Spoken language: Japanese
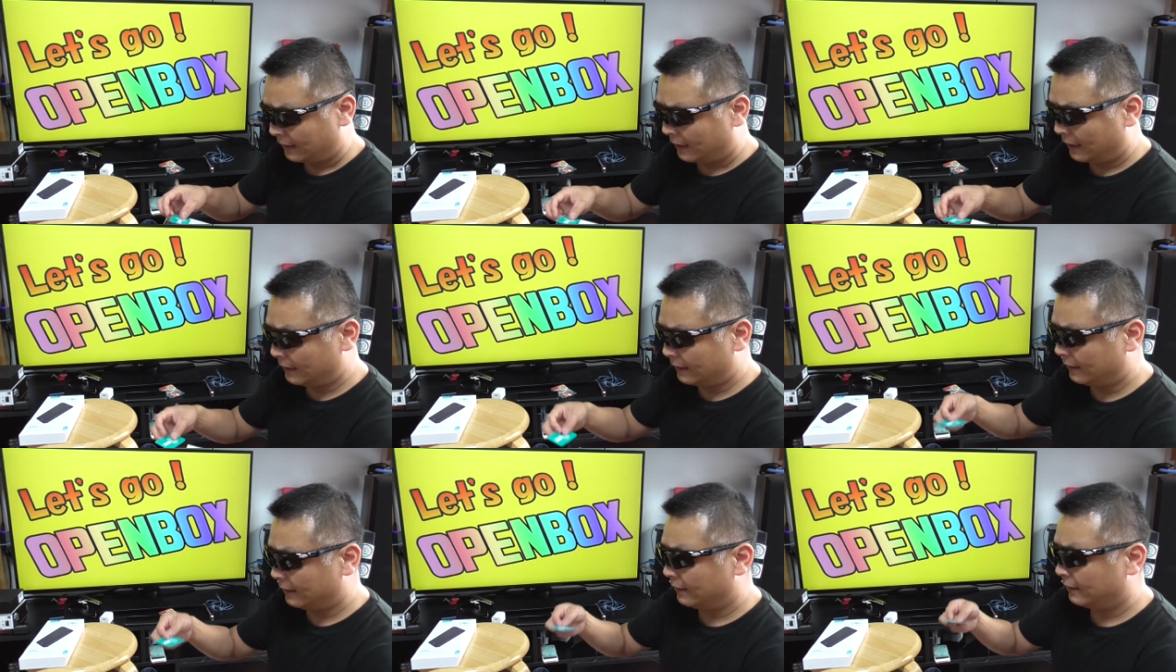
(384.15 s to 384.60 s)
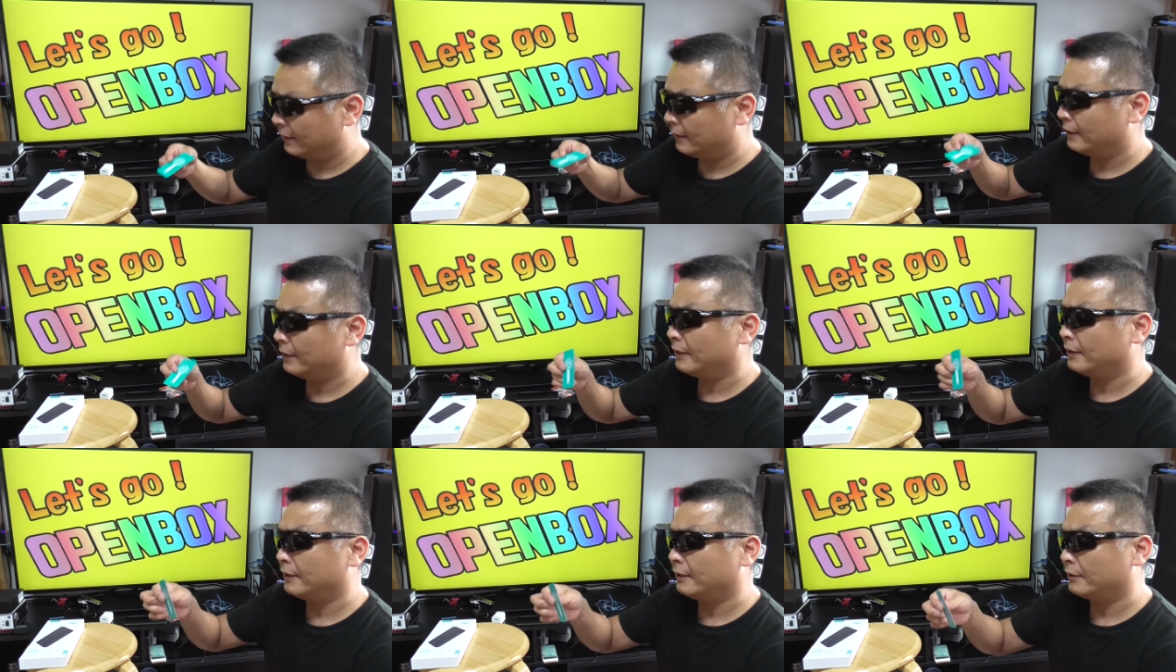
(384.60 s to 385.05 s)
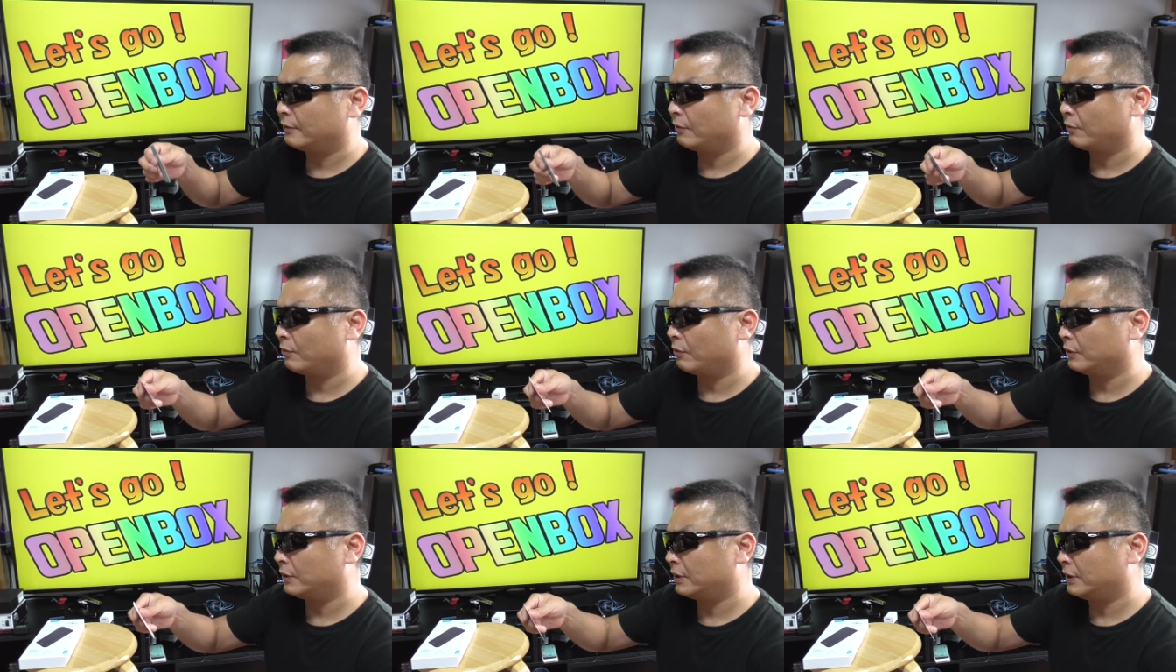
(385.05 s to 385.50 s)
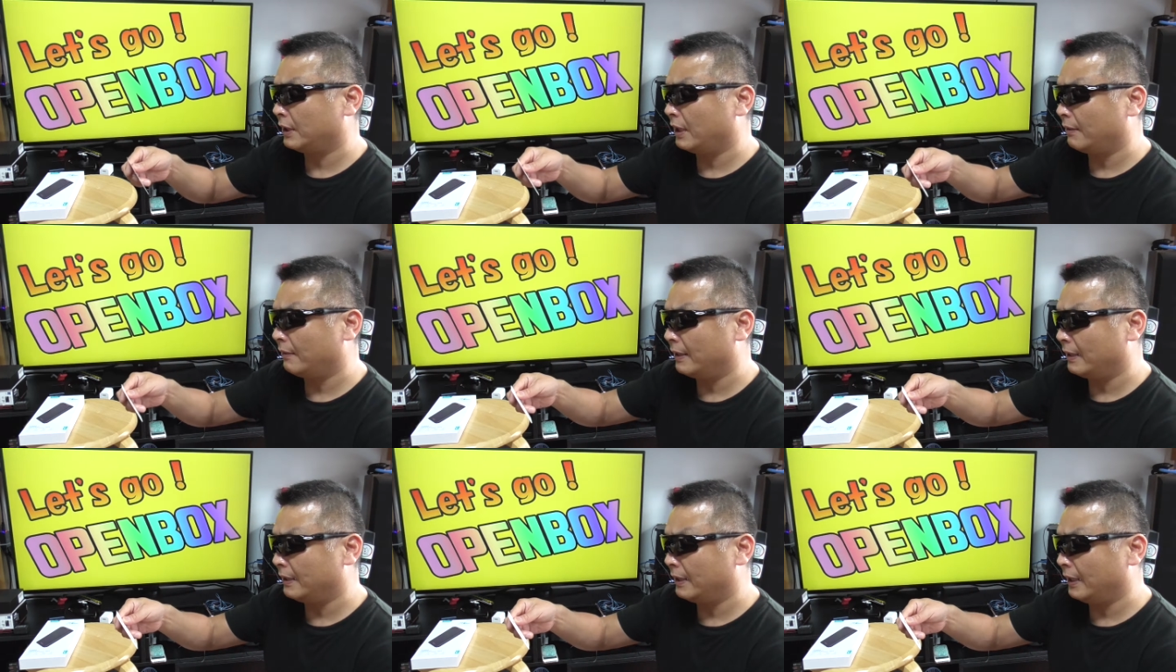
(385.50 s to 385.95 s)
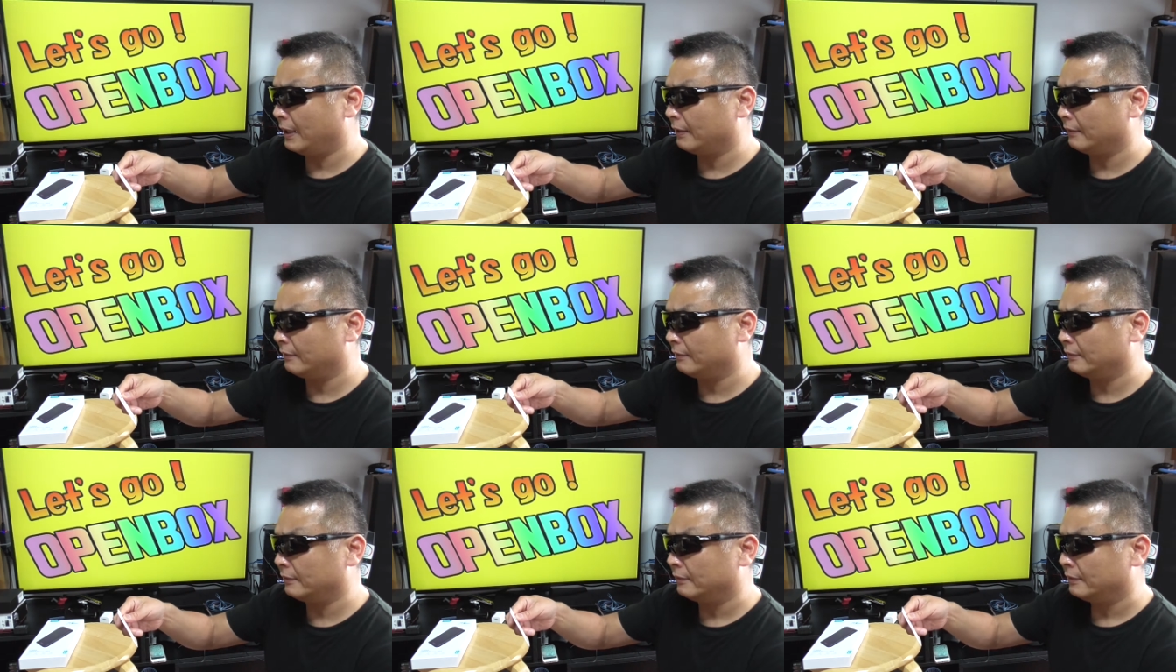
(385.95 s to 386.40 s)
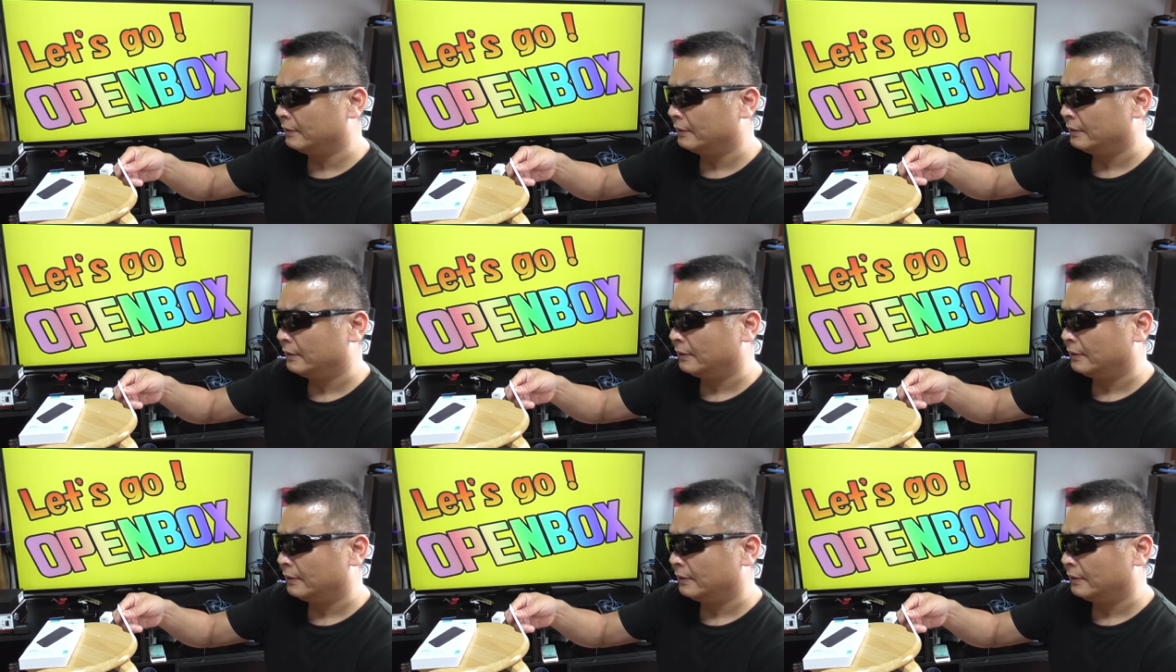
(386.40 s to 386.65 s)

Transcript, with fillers: はいえーと、こちらはねうん